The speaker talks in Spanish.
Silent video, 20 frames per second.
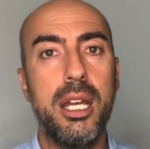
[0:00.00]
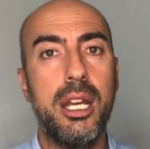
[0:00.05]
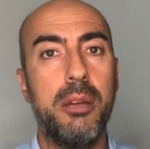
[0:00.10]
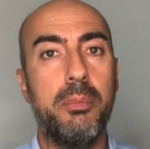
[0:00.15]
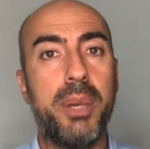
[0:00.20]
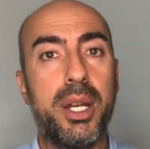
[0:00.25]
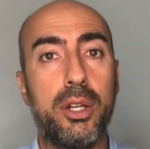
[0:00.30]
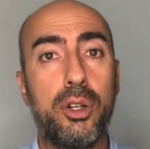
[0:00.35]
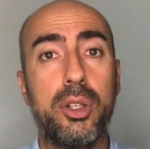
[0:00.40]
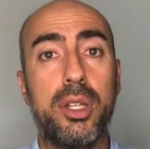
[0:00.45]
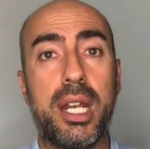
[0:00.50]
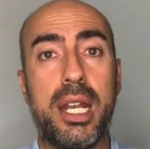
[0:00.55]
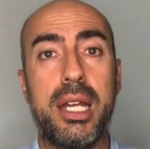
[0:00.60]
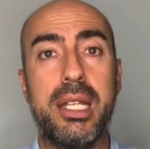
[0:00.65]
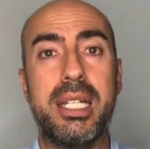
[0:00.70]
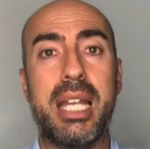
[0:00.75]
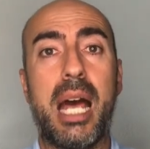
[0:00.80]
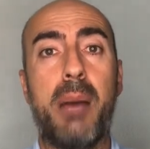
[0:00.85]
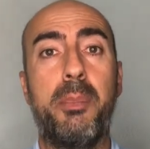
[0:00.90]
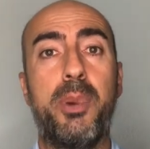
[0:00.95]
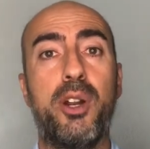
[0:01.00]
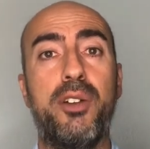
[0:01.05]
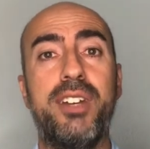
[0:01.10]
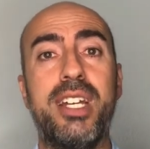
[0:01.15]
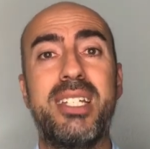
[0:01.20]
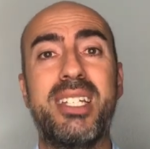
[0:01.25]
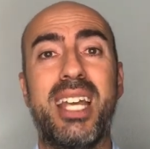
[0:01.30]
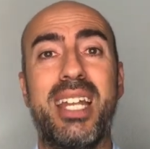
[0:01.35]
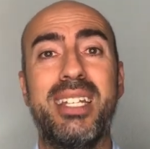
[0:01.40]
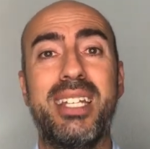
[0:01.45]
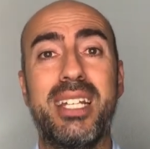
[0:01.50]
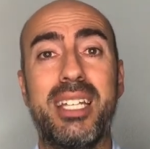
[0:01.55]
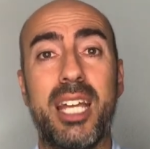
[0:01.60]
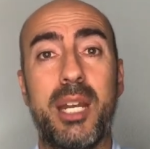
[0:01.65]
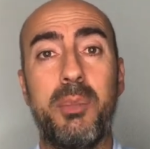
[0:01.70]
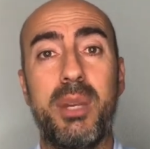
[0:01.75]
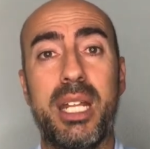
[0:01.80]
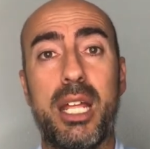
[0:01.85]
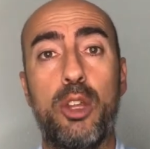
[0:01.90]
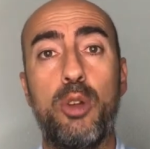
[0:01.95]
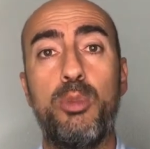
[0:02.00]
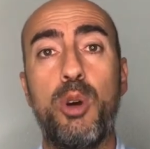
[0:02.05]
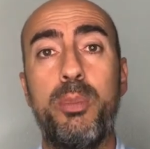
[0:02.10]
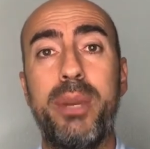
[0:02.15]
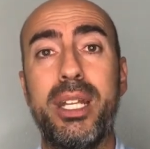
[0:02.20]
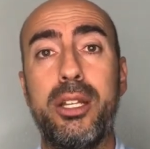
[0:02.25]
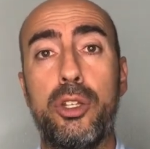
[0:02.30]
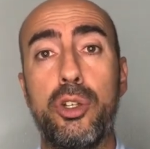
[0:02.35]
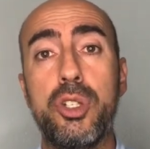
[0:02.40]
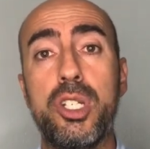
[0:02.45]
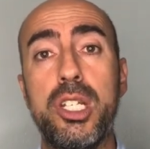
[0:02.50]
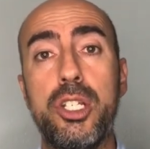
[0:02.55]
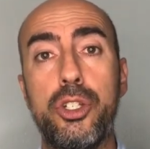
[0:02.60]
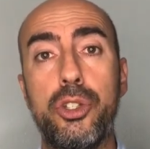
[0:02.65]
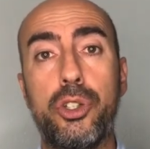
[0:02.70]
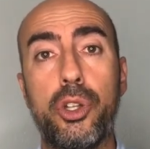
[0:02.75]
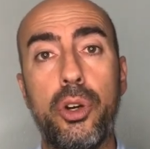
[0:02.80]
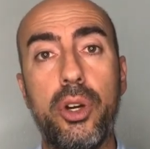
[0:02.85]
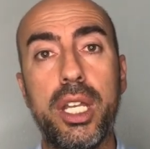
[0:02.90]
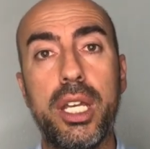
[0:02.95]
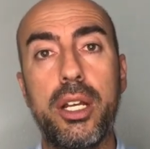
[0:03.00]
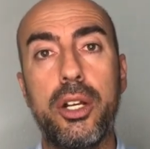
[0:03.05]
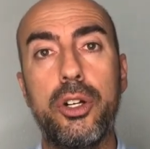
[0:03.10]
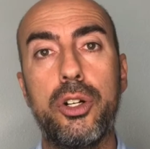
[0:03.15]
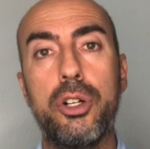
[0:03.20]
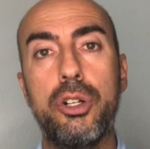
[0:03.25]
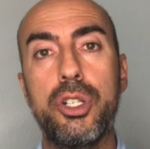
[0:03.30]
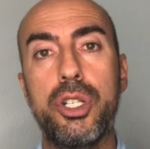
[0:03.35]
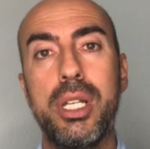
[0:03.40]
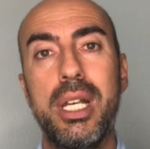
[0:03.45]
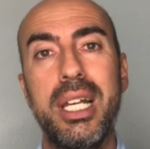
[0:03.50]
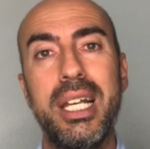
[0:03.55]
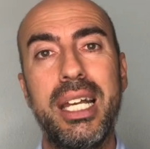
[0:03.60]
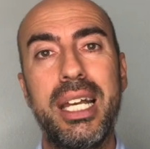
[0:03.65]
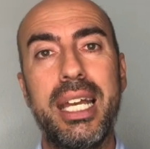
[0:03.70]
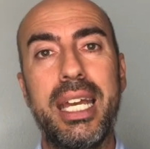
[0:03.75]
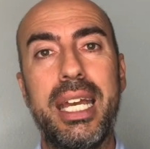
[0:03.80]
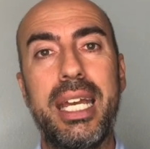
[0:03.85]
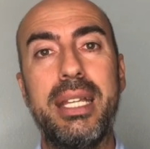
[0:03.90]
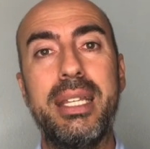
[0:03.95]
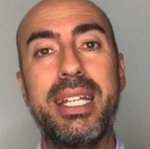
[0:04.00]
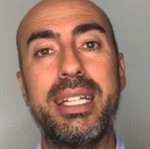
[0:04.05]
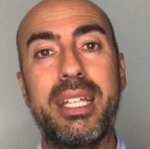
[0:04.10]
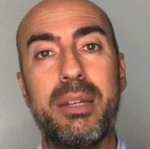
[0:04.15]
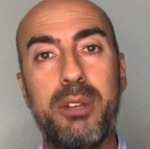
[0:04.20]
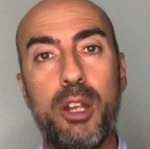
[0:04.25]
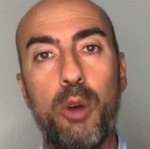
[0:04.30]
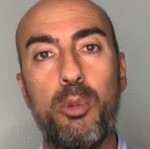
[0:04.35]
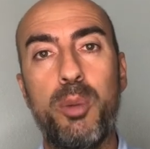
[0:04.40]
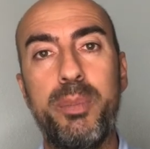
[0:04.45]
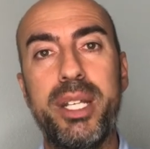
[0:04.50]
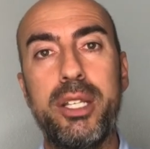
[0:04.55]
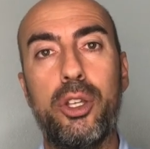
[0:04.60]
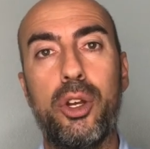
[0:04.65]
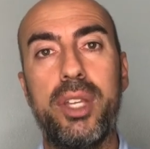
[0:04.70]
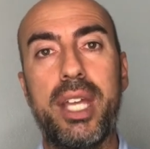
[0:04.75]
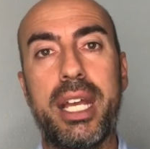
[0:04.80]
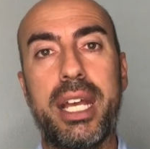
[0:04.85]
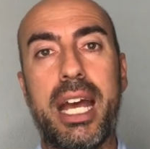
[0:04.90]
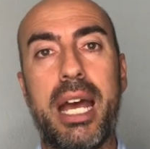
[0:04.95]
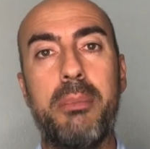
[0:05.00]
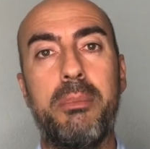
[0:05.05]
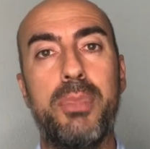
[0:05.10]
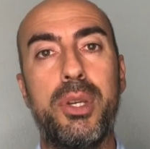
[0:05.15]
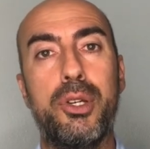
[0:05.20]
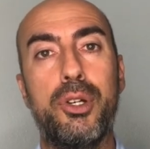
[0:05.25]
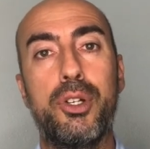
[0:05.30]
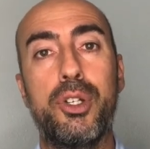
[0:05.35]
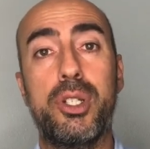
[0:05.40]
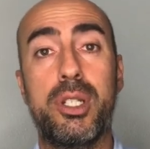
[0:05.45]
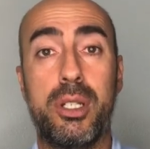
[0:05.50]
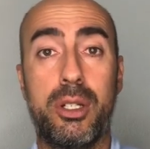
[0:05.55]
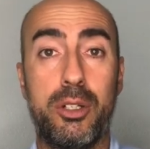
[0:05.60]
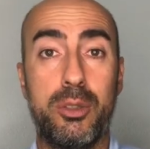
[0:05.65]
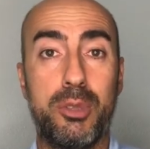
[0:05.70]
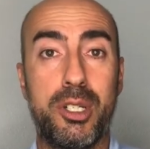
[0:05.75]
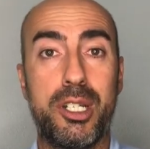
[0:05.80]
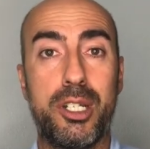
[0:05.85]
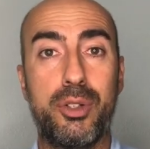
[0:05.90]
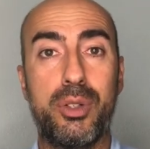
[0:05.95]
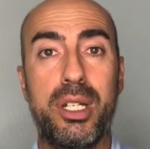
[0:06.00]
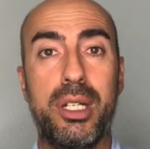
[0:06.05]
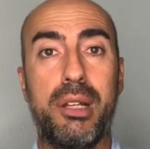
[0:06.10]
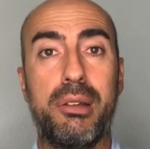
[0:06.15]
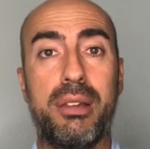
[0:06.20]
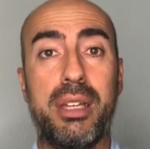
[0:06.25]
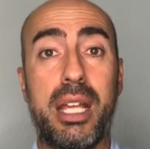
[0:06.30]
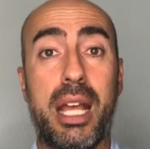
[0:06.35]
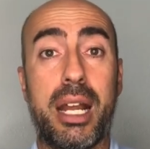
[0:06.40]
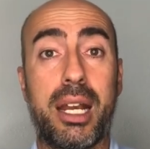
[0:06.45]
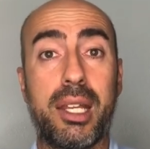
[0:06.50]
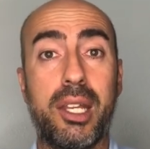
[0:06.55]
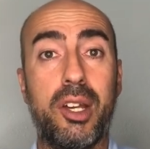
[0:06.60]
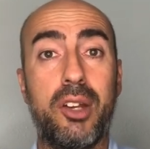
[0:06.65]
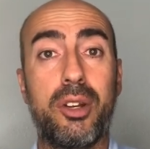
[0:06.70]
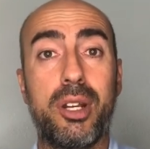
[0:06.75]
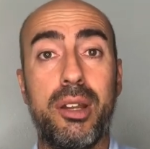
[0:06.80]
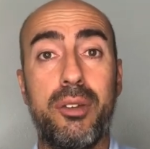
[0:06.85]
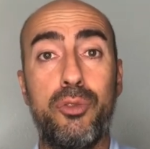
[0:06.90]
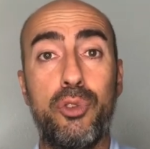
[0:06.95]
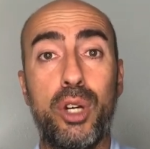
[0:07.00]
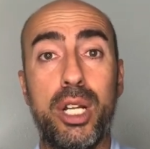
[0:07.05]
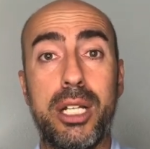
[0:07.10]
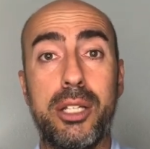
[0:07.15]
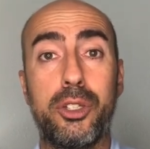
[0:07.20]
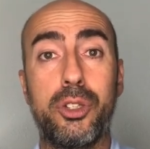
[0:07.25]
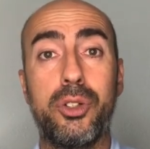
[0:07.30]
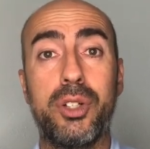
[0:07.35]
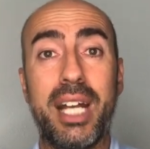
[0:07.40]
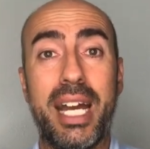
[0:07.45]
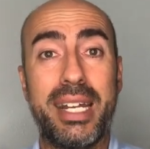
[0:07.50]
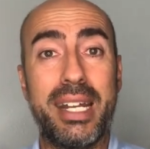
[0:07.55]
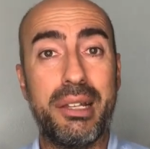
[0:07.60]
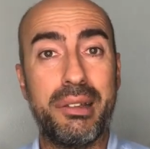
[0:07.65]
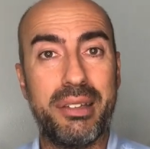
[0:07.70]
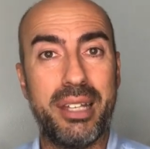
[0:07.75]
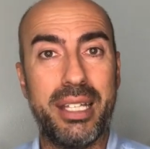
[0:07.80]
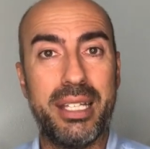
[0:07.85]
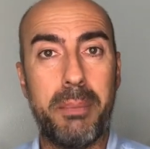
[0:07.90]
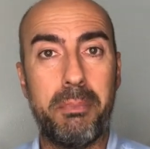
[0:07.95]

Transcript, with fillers: Pero otras aprovechan determinados momentos históricos, eh, determinados momentos de cambios, como se suele decir, río revuelto, ganancia de